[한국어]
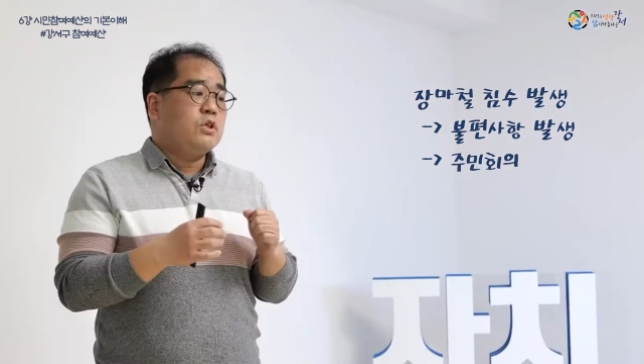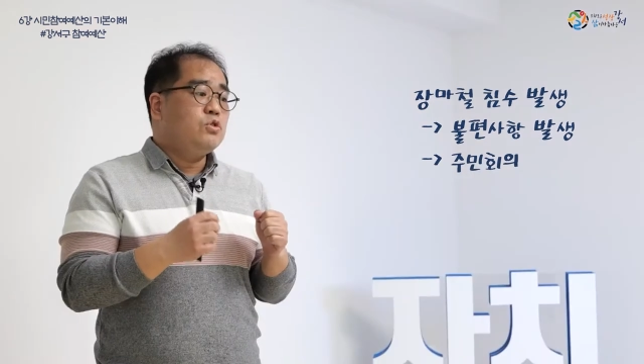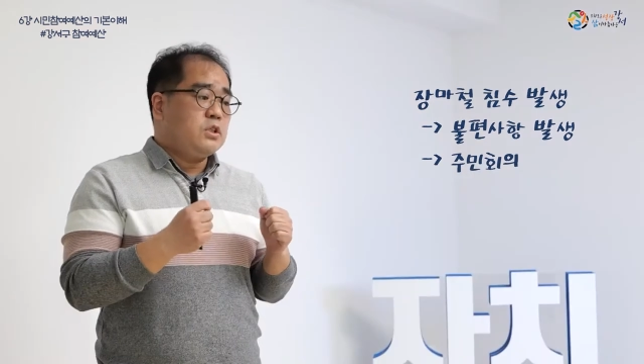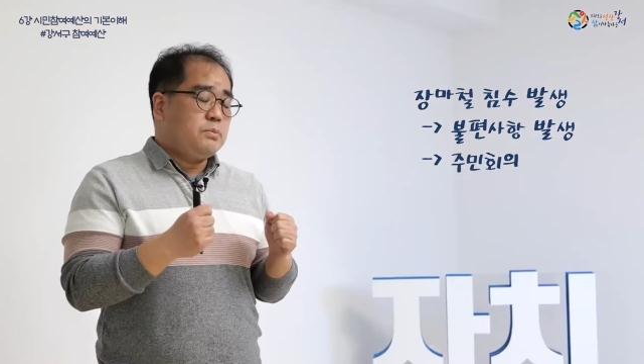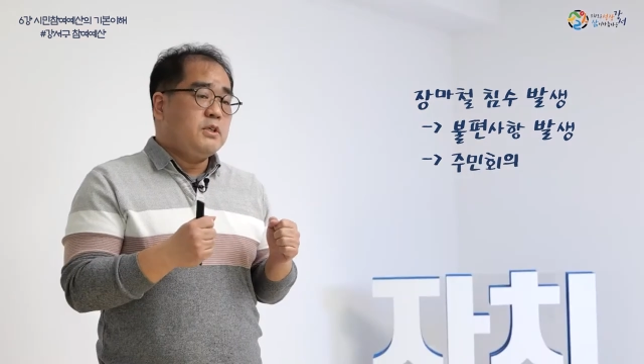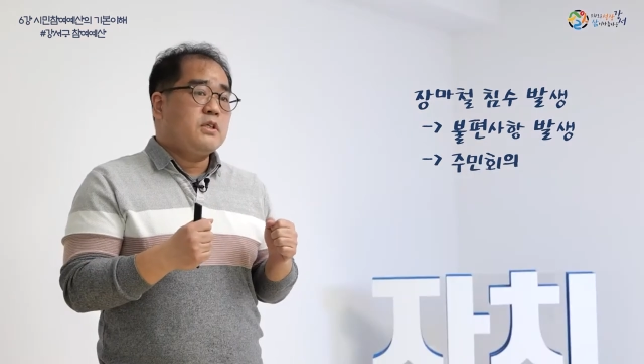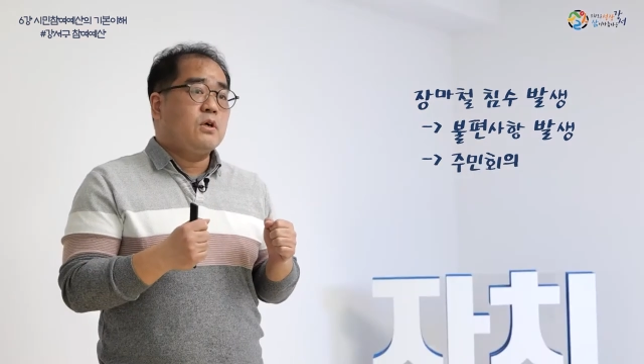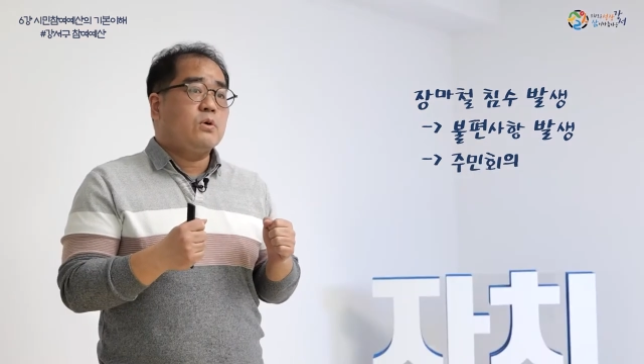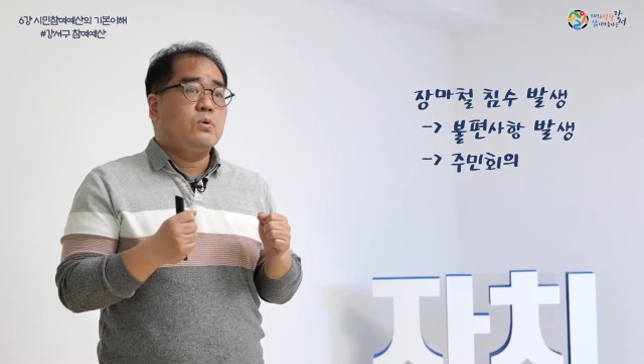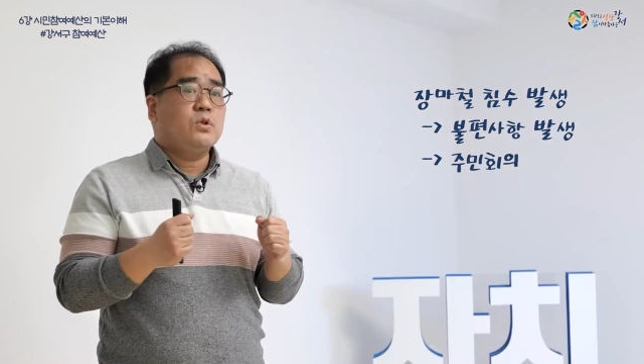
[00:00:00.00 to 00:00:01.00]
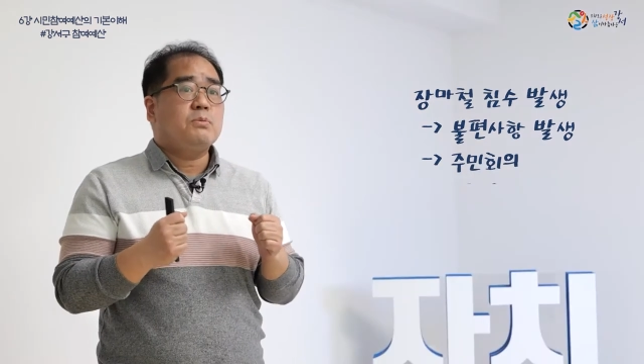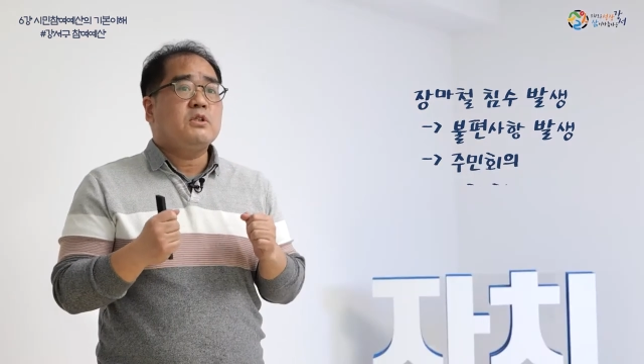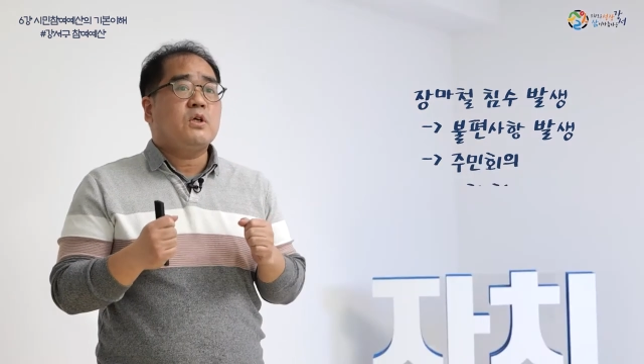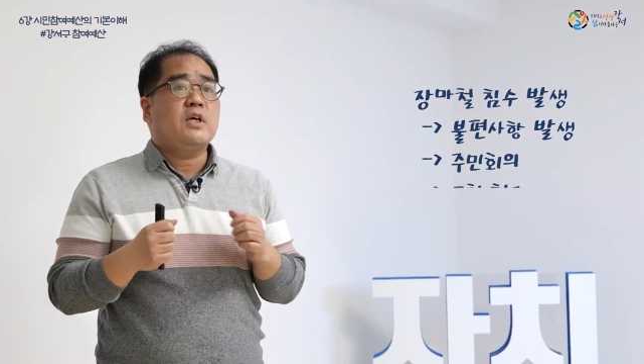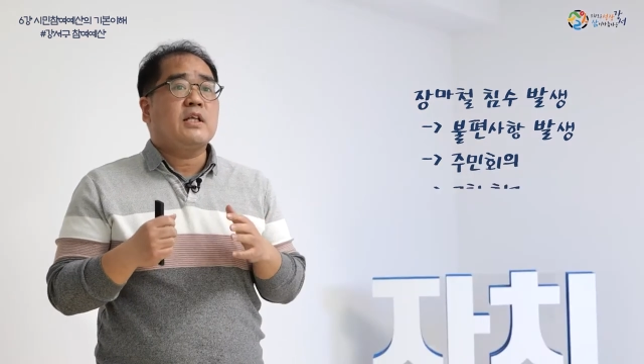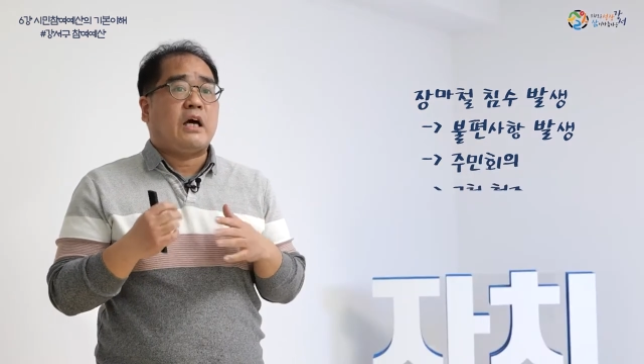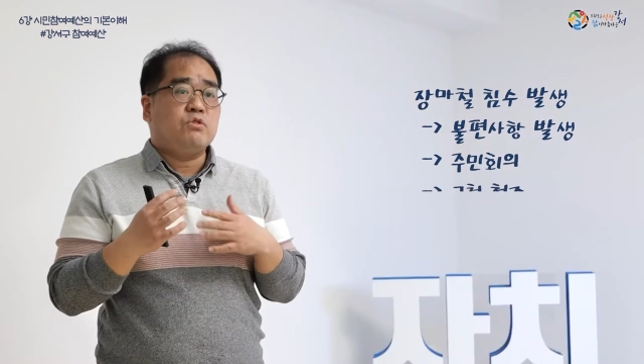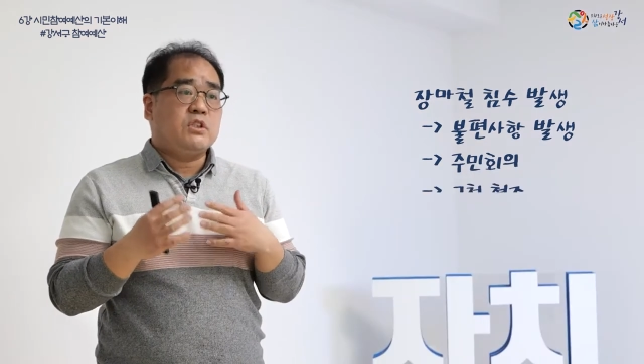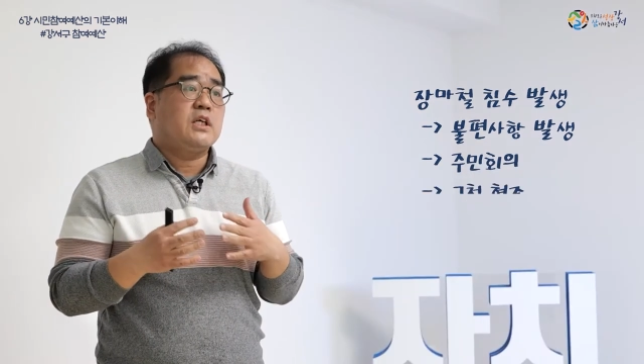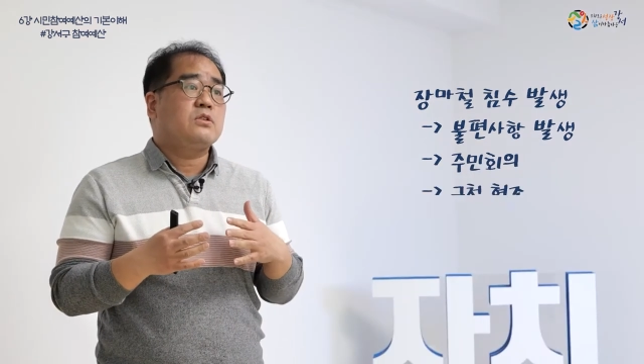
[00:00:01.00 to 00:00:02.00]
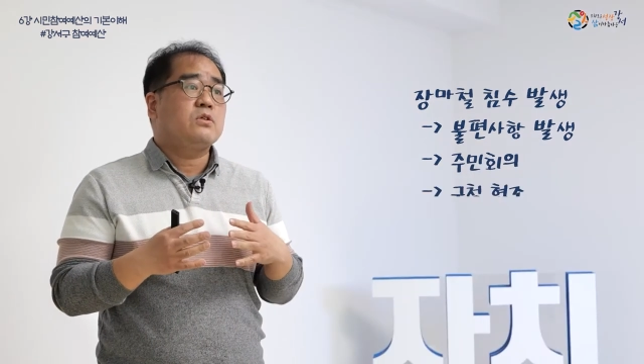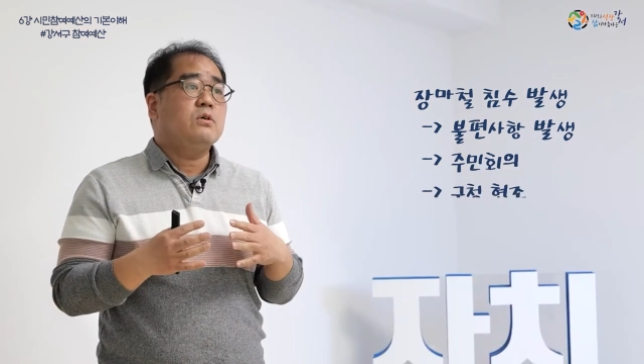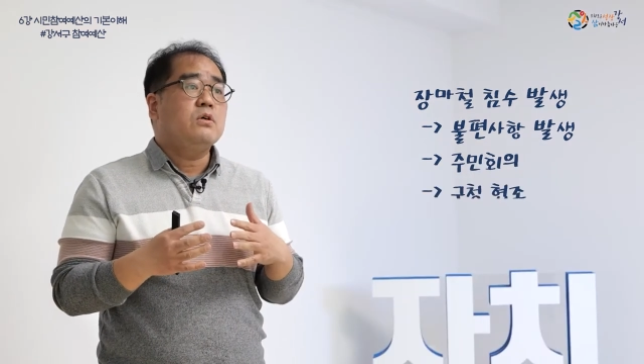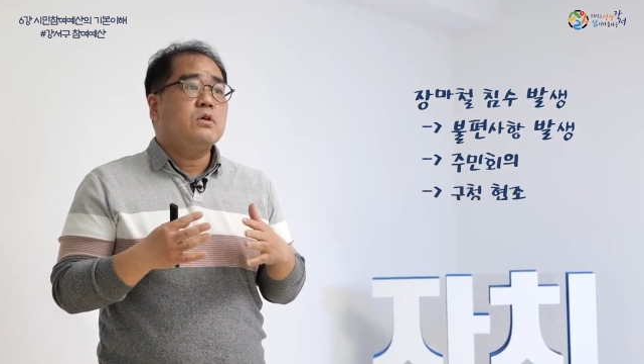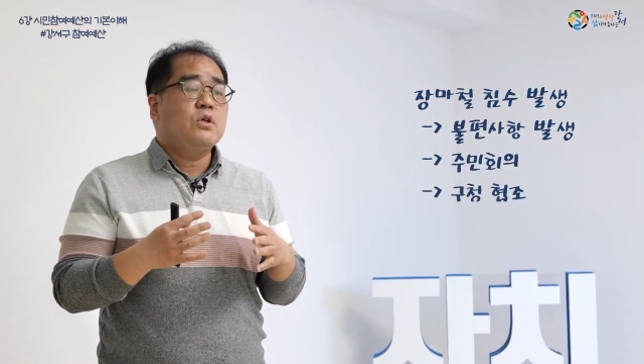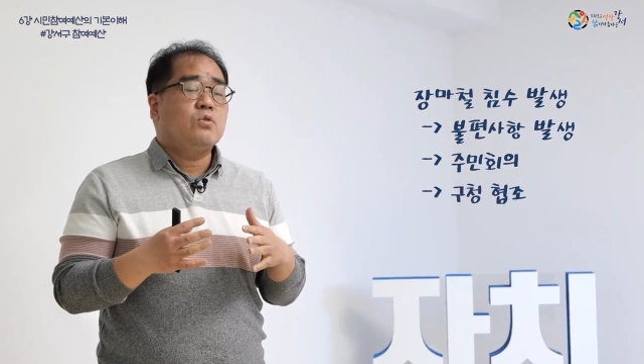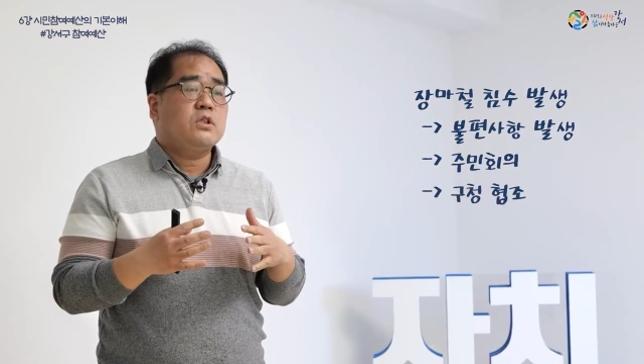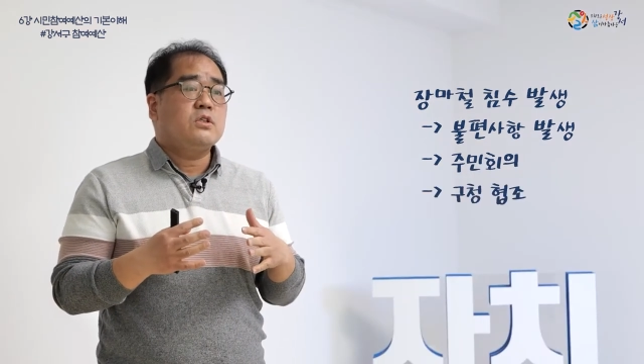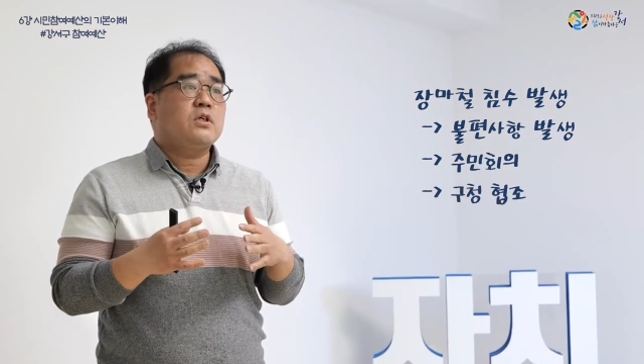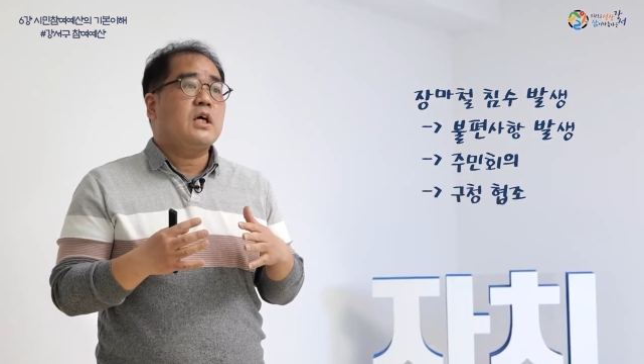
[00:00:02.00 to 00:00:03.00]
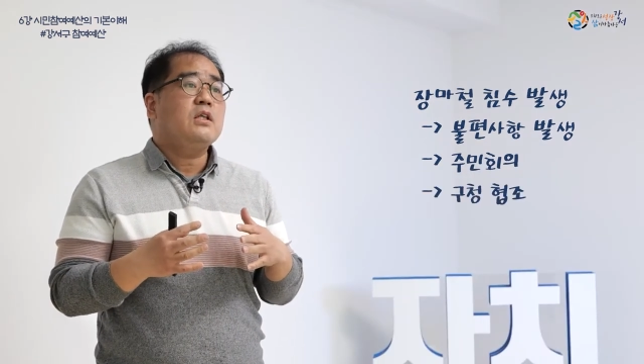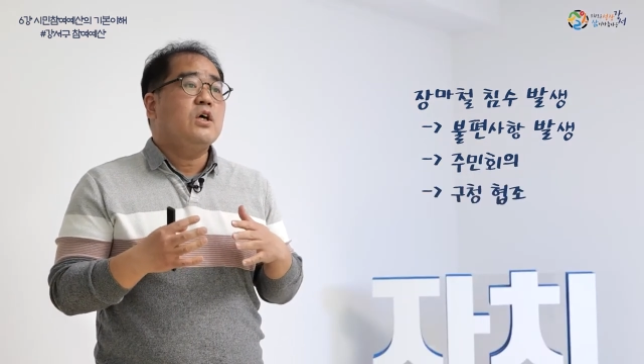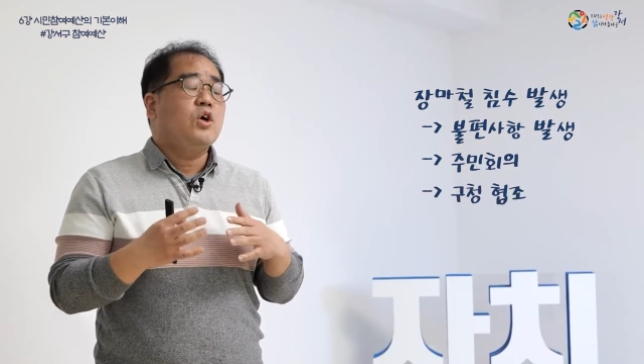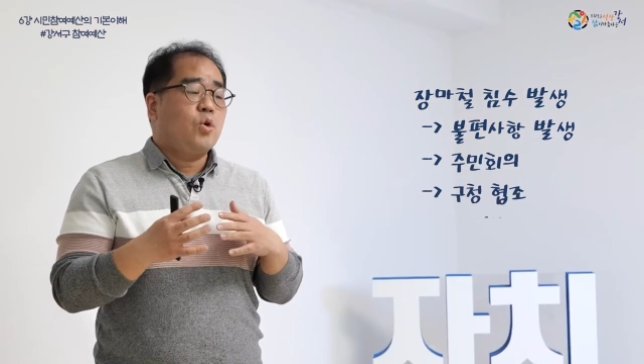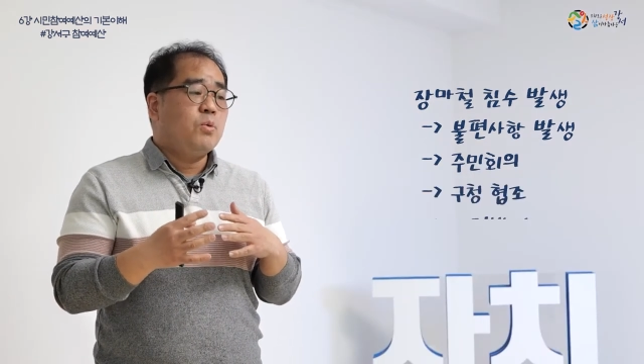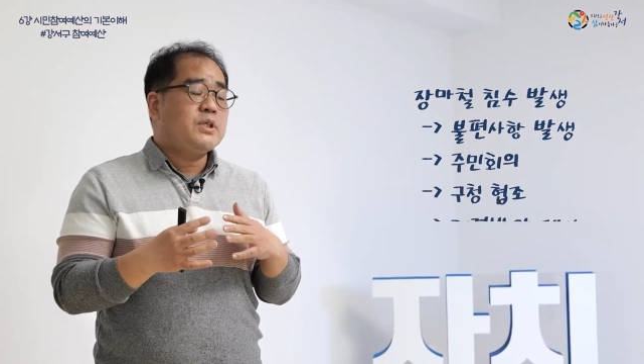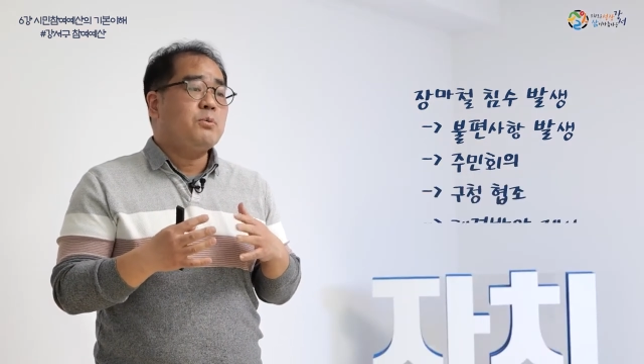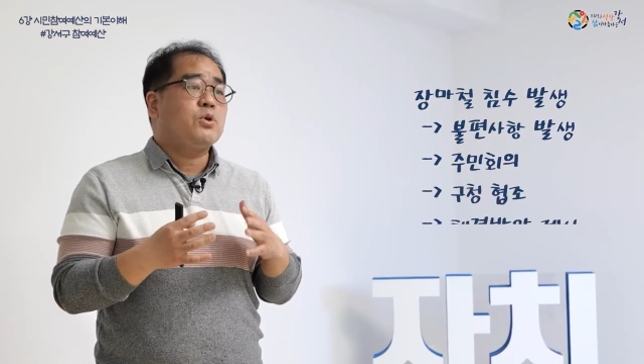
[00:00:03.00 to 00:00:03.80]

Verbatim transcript: 이웃 시민들하고 동료 시민들하고 이야기 나누시겠죠. 그리고 친절한 고모님